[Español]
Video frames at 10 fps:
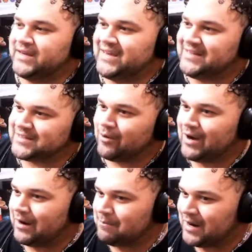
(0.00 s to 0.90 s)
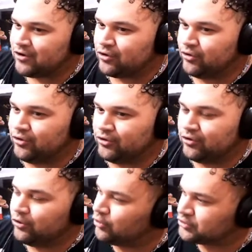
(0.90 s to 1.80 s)
y trabajar más con los,
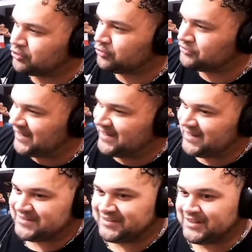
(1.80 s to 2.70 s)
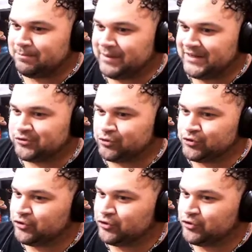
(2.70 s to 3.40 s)
otros contrincantes del espíritu de yo.